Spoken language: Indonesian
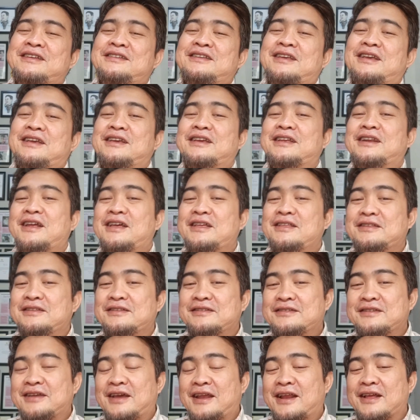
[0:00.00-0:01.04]
Saya kira
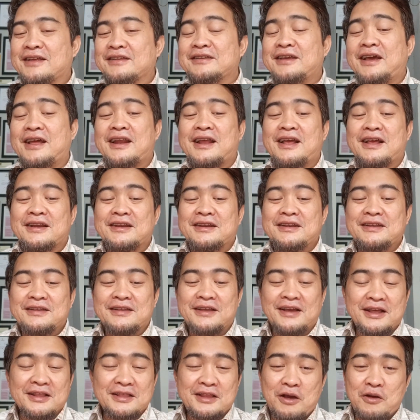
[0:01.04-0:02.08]
jarang-jarang
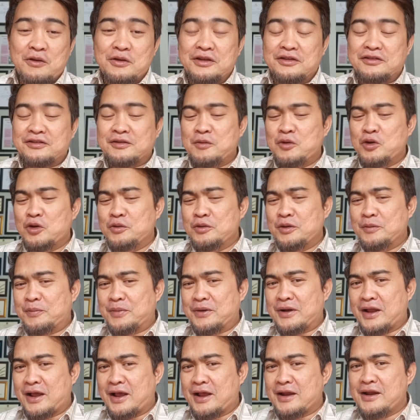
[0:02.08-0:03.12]
nih, nggak tahu nih sebelumnya
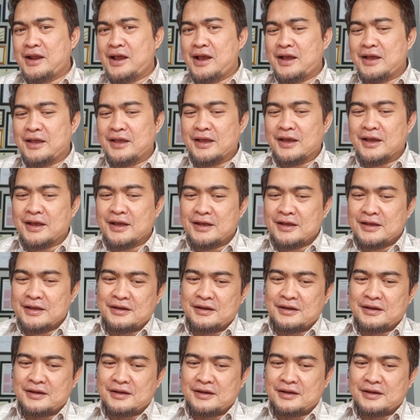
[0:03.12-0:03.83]
pernah ada nggak ya